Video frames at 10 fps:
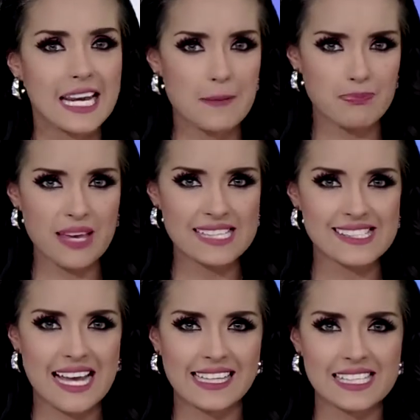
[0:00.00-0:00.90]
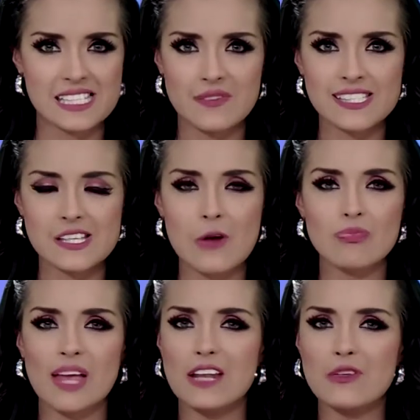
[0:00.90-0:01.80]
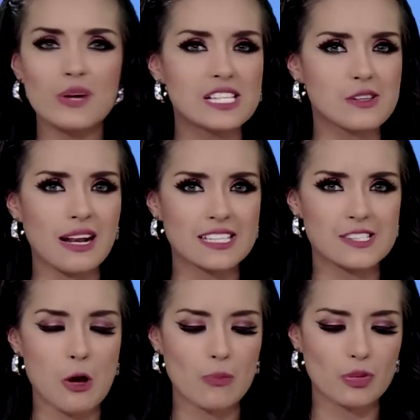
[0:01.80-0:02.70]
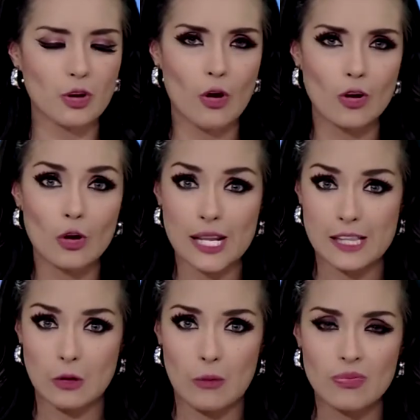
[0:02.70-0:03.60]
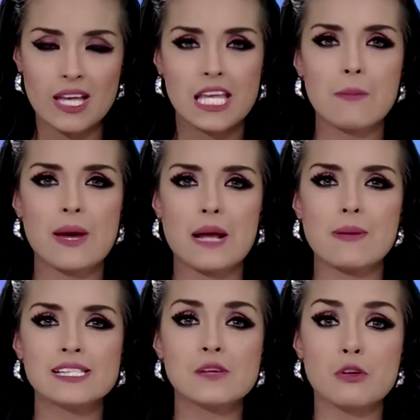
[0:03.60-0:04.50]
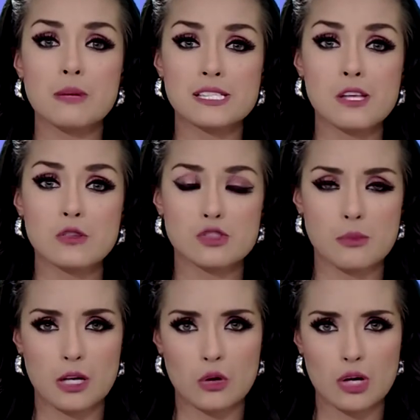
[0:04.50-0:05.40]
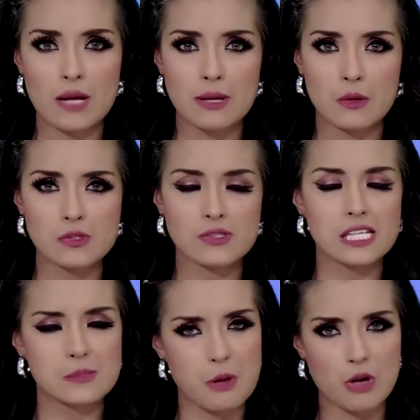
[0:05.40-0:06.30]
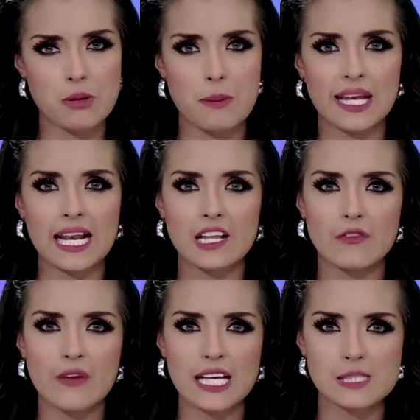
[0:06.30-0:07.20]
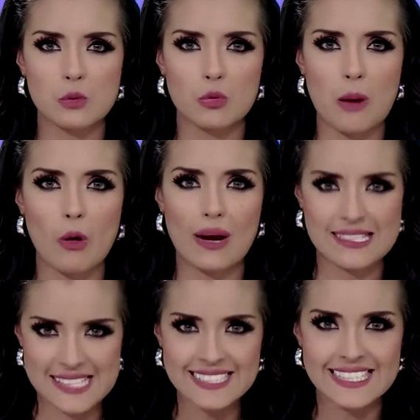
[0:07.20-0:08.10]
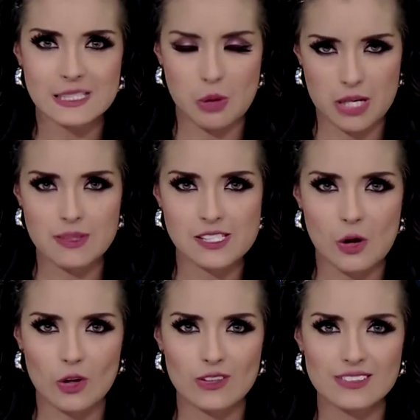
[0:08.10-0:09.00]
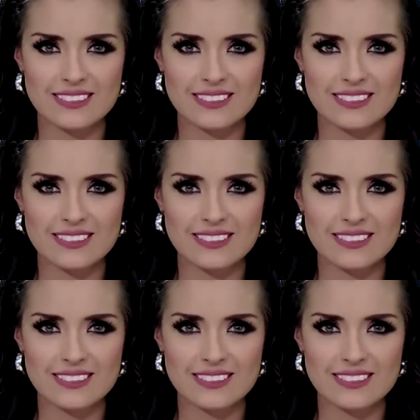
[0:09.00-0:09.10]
Limpieza y desinfección en una sola acción con Lorito. Y para más información sobre coronavirus, te espero en mi página de Facebook, Paola Sánchez Bolivisión.